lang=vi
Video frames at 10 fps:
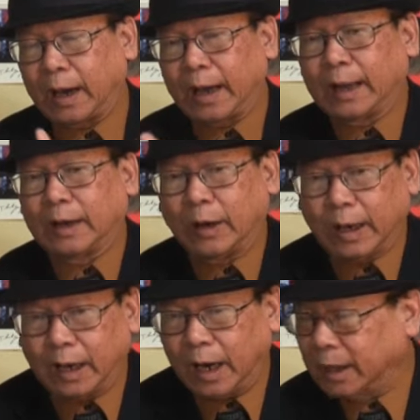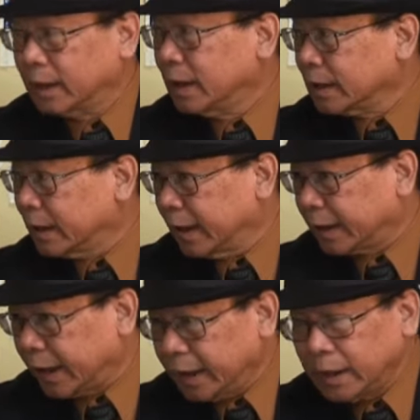nghe là gọi là ân thì
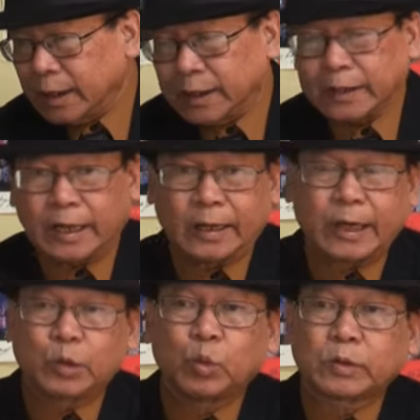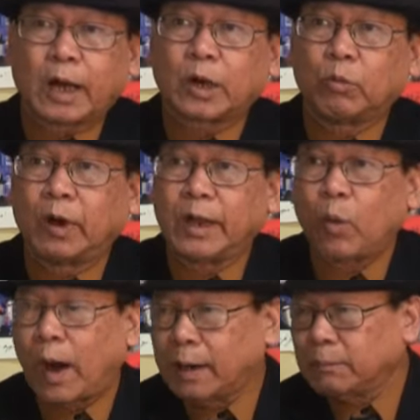nên kết. ừ. Thì tại sao chúng ta không lấy
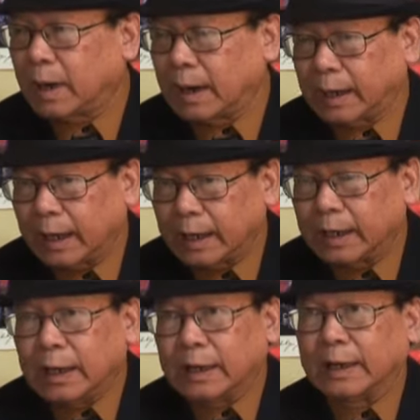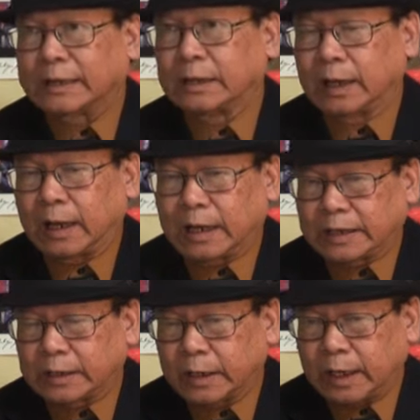oán mà nghĩa là, là,
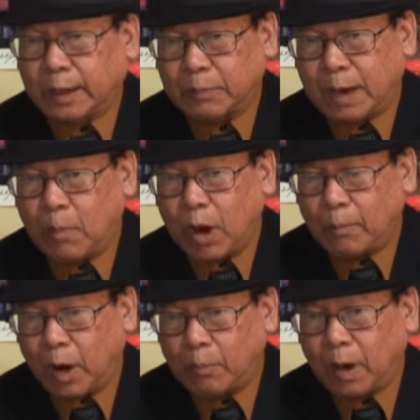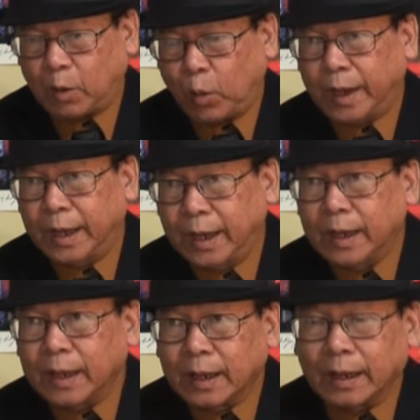là mà, mà mà quên
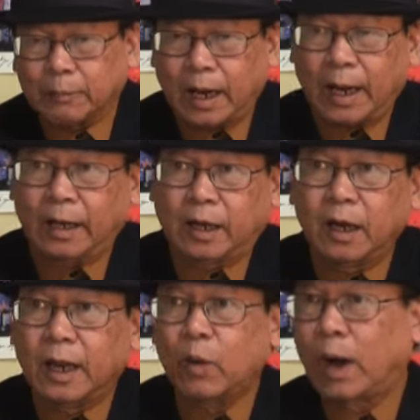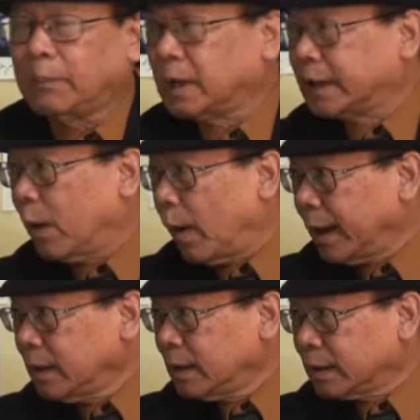đi, mà lại cứ lấy oán mà trả
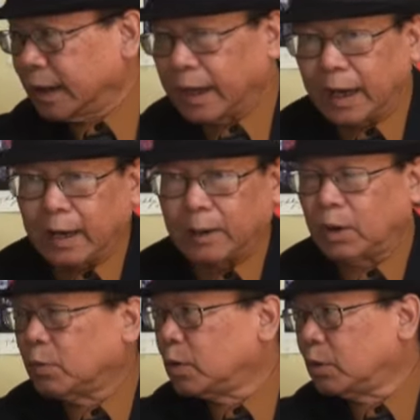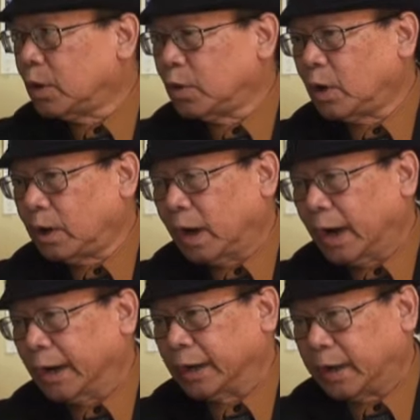oán, thì nghĩa là nó nó
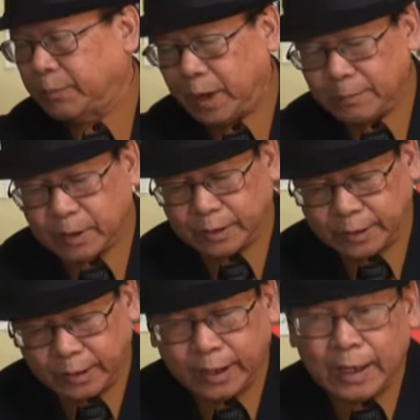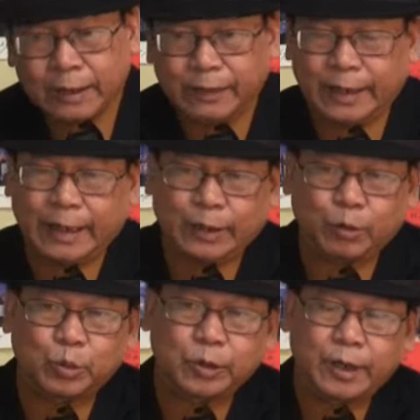đời đời kiếp kiếp là thưa chị. Thì
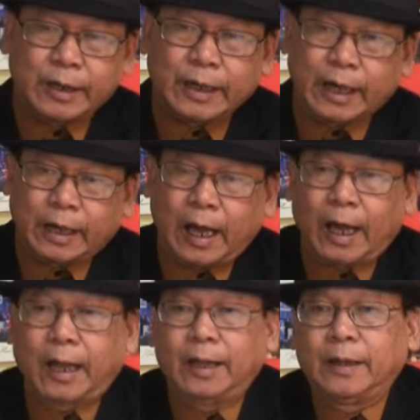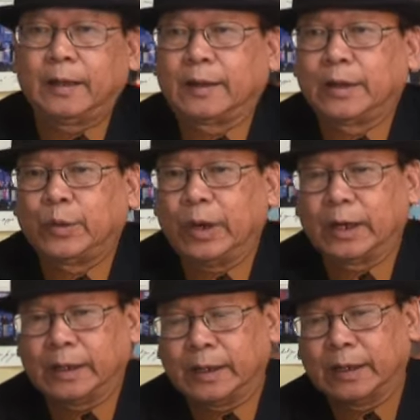chúng tôi thấy rằng cái cái chuyện
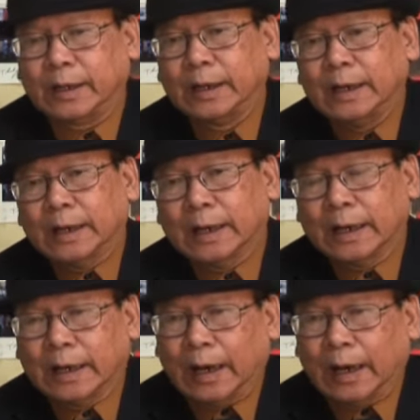như uh,